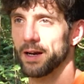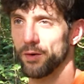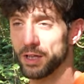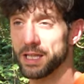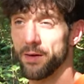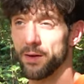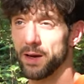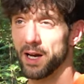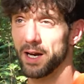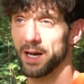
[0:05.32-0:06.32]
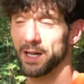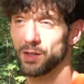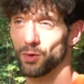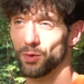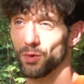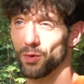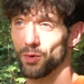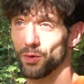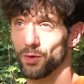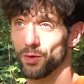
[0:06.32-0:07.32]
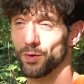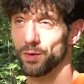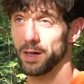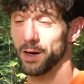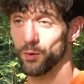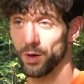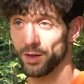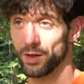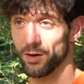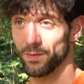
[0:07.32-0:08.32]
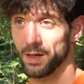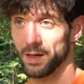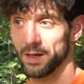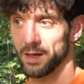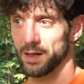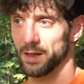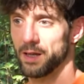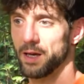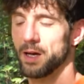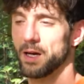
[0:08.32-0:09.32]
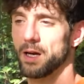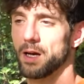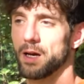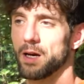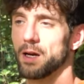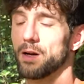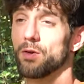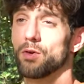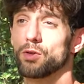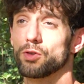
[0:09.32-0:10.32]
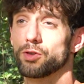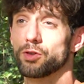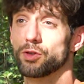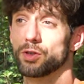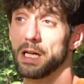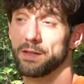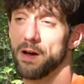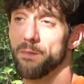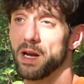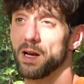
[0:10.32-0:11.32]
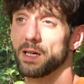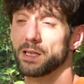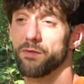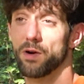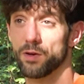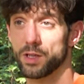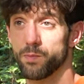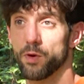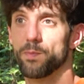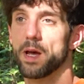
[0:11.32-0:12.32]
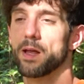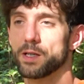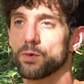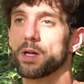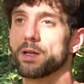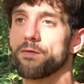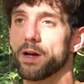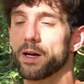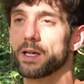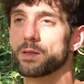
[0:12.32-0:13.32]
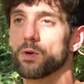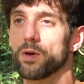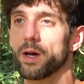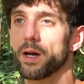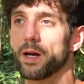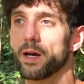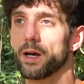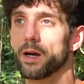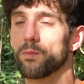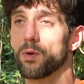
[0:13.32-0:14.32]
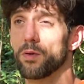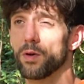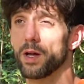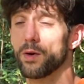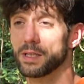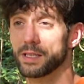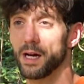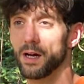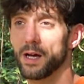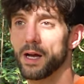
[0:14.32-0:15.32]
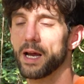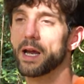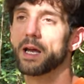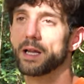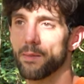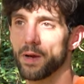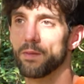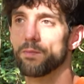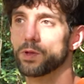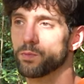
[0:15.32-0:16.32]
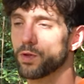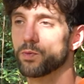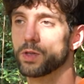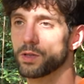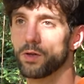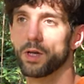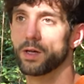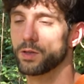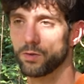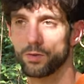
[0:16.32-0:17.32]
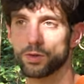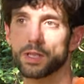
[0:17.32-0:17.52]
Ruesta Vive es un encuentro de las familias que fueron expropiadas durante el franquismo del pueblo de Ruesta y también, pues por supuesto, de sus